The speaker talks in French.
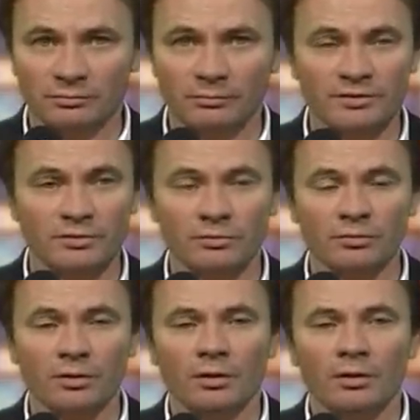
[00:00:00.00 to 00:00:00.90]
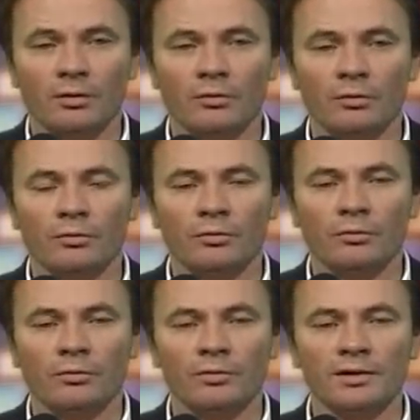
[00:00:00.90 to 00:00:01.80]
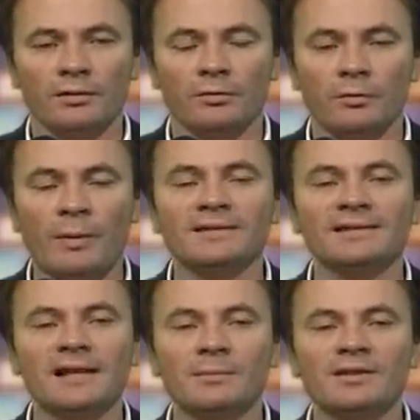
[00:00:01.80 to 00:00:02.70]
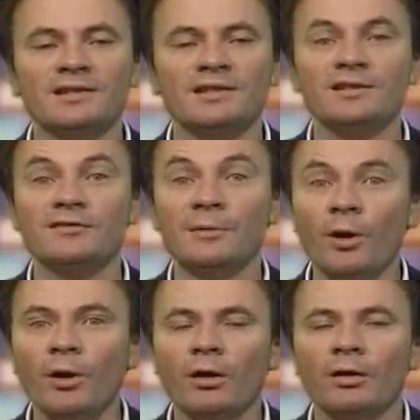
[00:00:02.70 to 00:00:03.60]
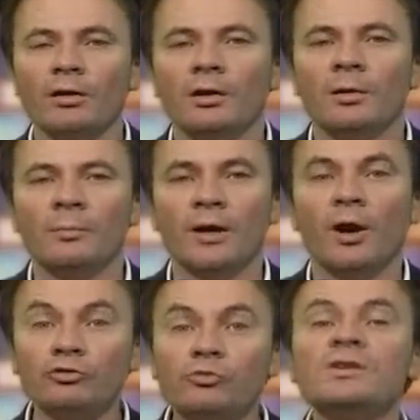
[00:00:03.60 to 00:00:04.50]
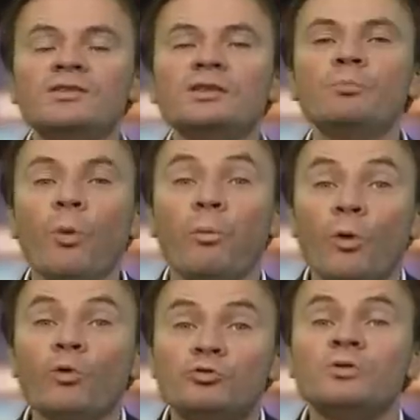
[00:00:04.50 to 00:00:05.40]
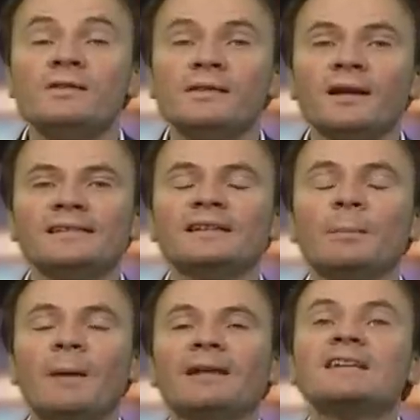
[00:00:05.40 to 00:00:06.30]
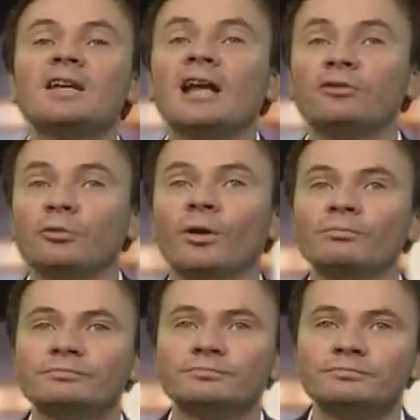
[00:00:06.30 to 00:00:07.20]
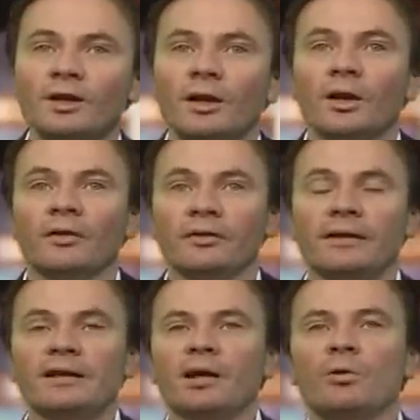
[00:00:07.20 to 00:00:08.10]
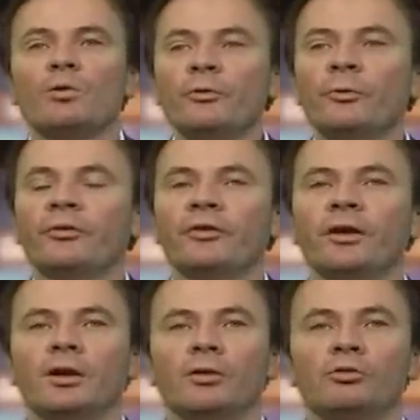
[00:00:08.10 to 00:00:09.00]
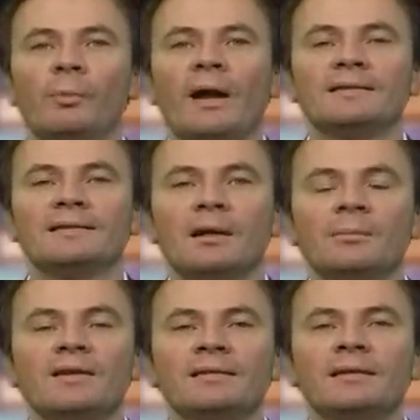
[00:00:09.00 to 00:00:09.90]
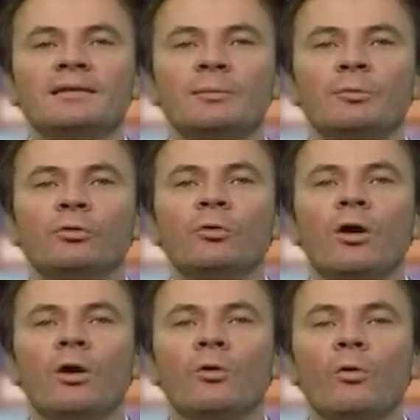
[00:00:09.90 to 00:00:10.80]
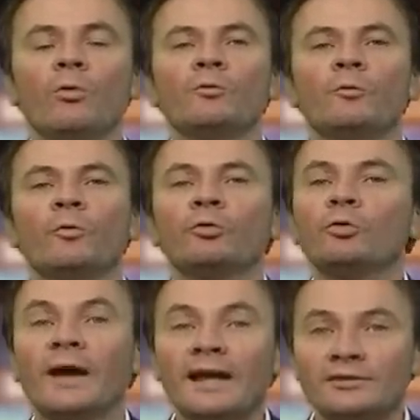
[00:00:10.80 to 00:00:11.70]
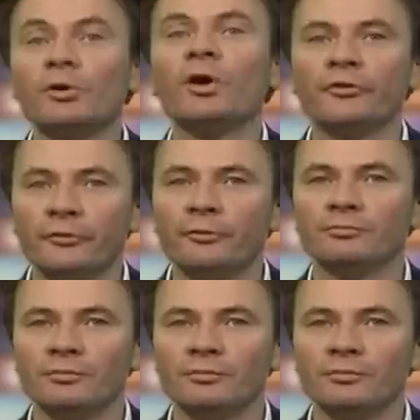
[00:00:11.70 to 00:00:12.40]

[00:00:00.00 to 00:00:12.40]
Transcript: parce que euh, le parti islamiste ici fait peur, mais en Tunisie, pour beaucoup de Tunisiens, c'est un parti qui rassure. C'est-à-dire que le succès du parti islamiste, c'est plutôt en gros une fonction de réassurance.